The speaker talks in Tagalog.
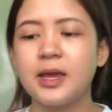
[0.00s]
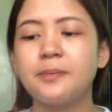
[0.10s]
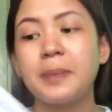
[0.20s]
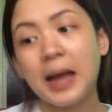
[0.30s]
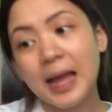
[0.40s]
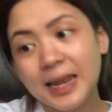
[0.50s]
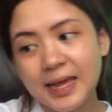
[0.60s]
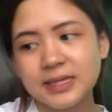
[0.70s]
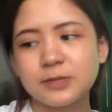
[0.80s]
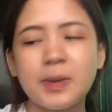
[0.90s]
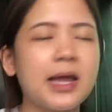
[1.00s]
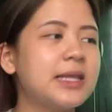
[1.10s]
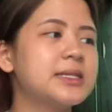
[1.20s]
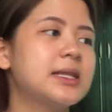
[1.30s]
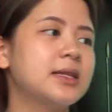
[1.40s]
Yan, pang-alis.
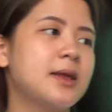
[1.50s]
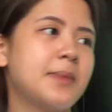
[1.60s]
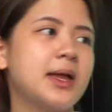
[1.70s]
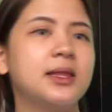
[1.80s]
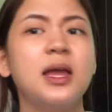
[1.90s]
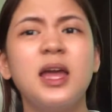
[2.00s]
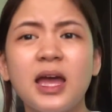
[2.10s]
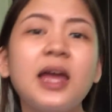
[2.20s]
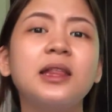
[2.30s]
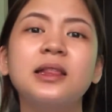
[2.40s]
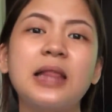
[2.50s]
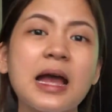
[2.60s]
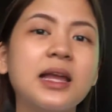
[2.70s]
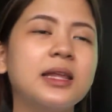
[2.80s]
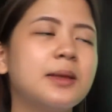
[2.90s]
Pang-alis lang naman. And,
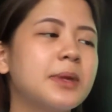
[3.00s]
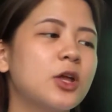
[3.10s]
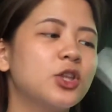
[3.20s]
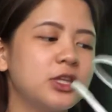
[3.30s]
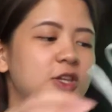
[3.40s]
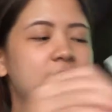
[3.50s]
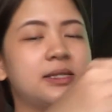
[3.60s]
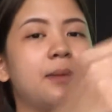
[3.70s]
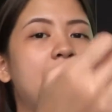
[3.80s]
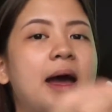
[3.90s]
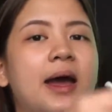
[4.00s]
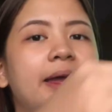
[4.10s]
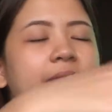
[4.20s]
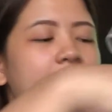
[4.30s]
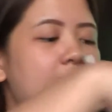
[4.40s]
lagi naman ako dito nasa
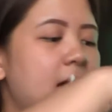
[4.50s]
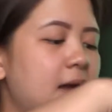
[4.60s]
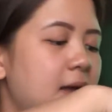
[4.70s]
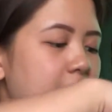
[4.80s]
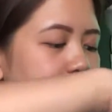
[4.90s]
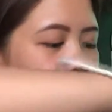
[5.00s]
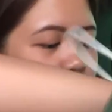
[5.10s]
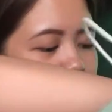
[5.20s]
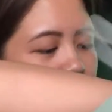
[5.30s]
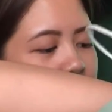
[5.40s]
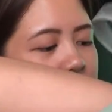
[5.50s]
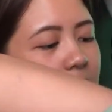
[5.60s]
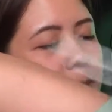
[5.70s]
bahay. Kaya, finish ko na.